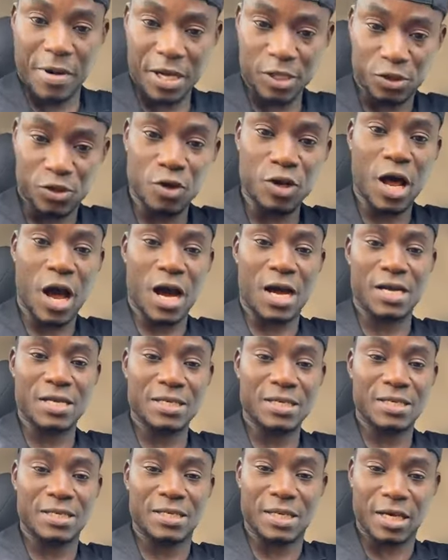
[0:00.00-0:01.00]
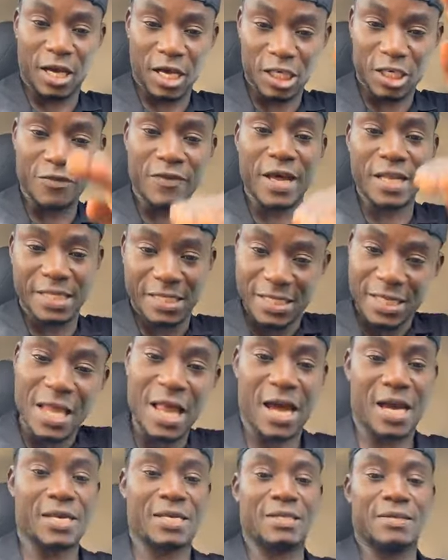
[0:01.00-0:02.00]
Parce que là, ce que je vais
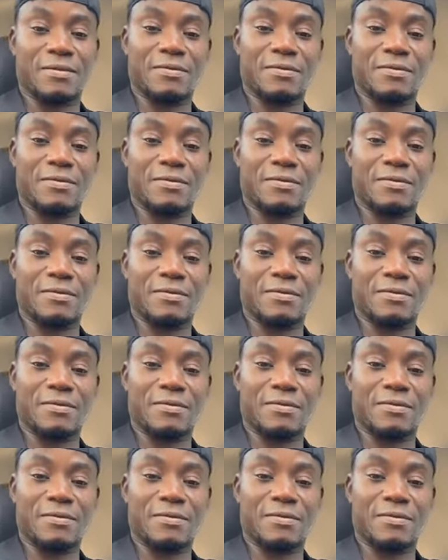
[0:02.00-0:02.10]
dire là,